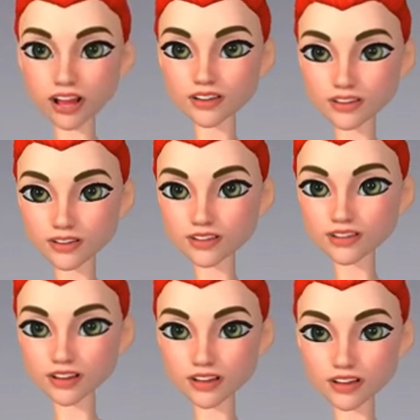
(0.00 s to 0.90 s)
ど、
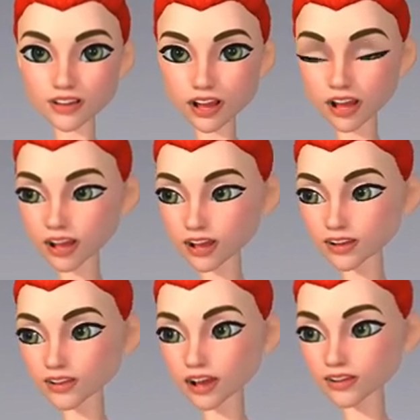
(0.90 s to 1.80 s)
え
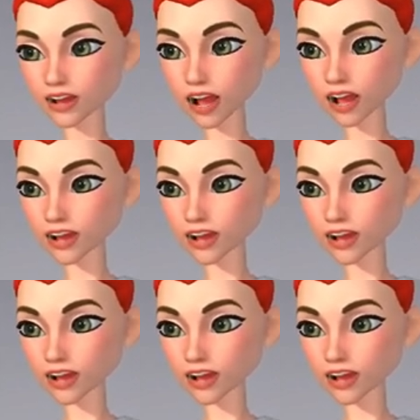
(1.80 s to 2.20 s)
それぞれ